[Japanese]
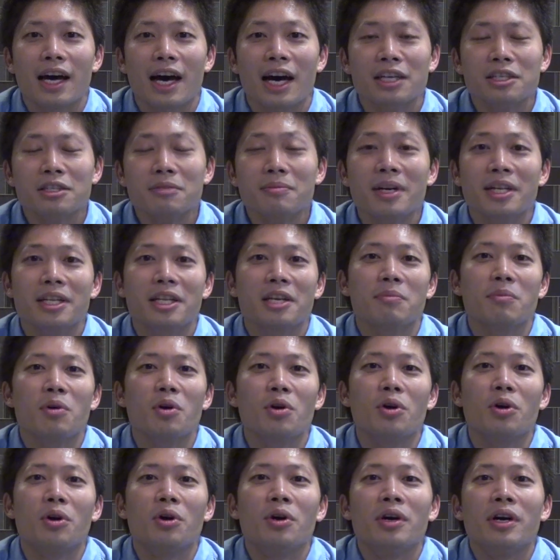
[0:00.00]
あくまで
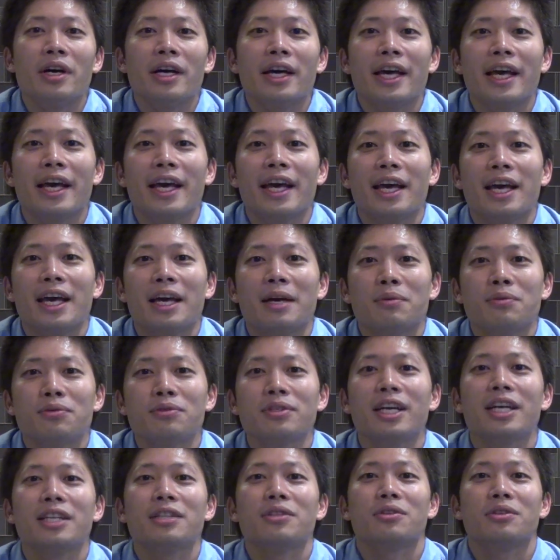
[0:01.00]
も、えー、
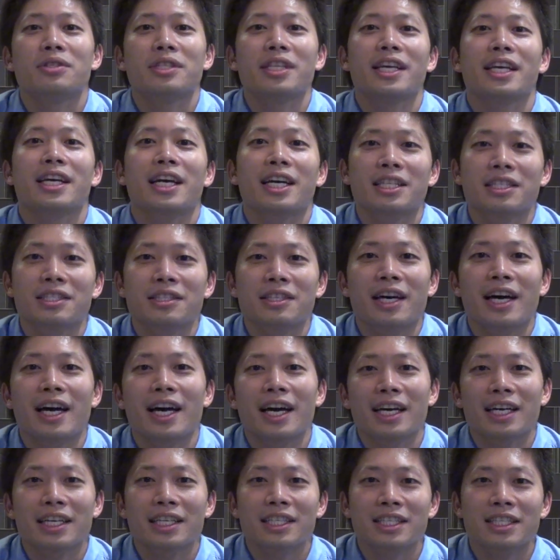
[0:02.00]
普段の生活
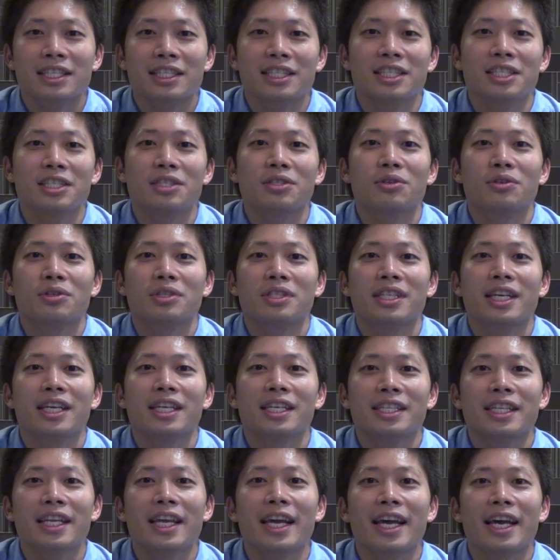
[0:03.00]
がきちんとし
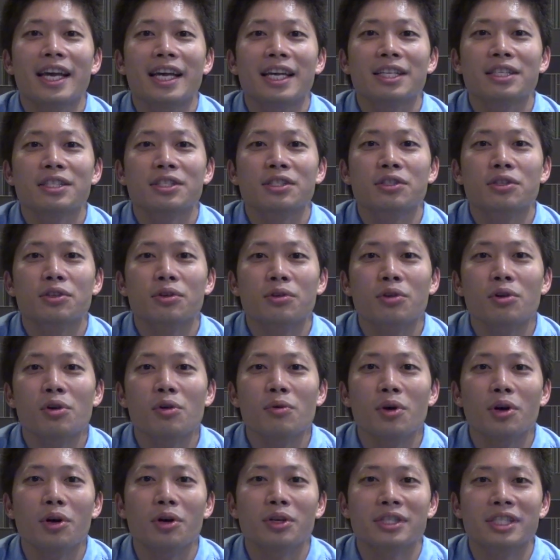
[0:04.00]
ていてそ
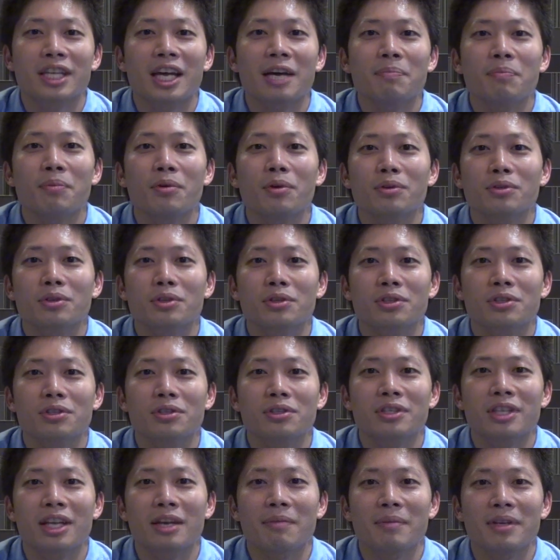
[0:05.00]
こをサポート
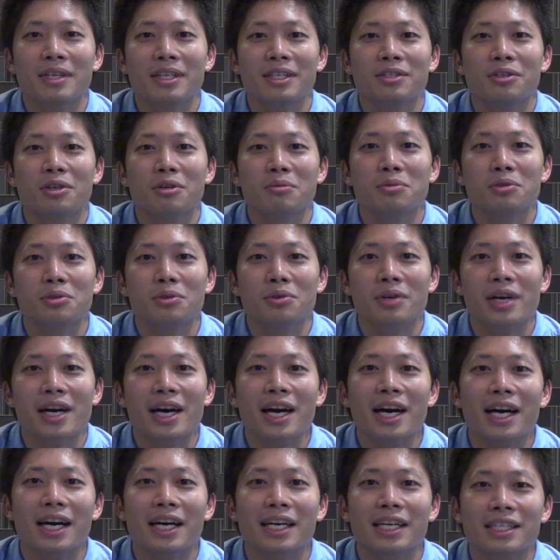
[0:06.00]
するために飲むの
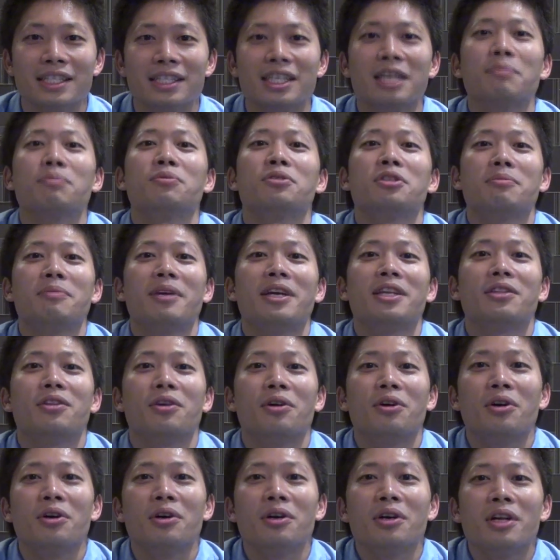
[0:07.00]
が
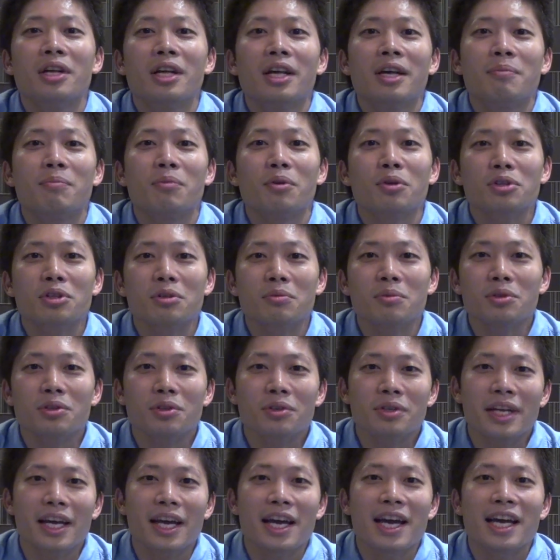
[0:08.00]
サプリメントもとも
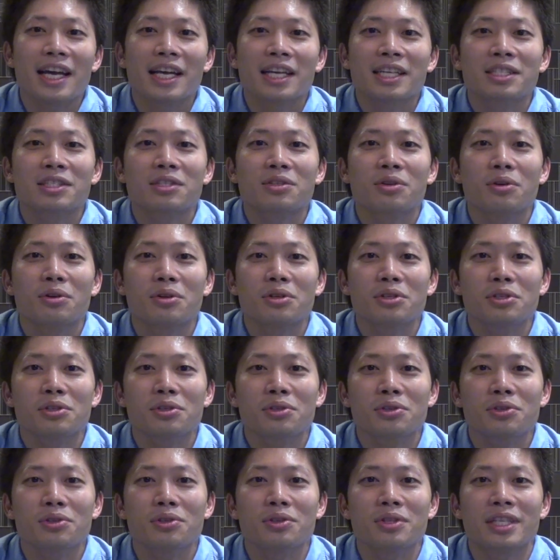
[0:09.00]
とねそうい
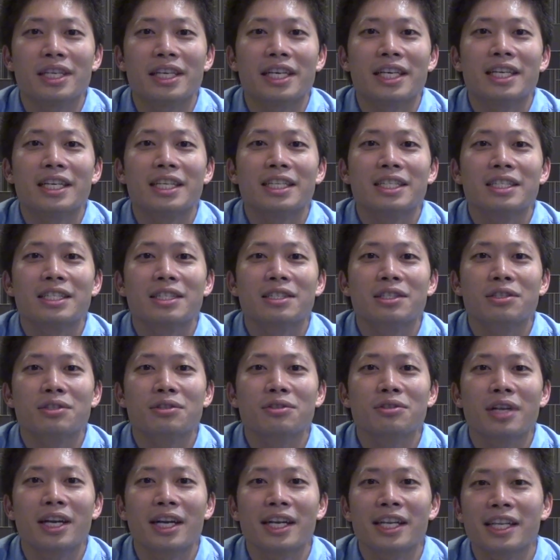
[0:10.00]
う風に
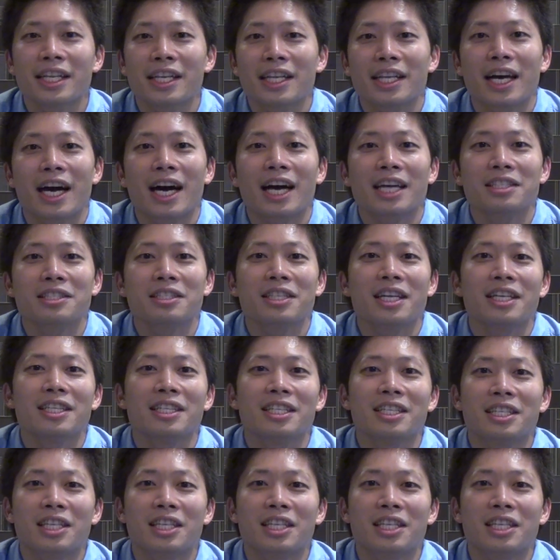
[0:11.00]
作られてたはずなん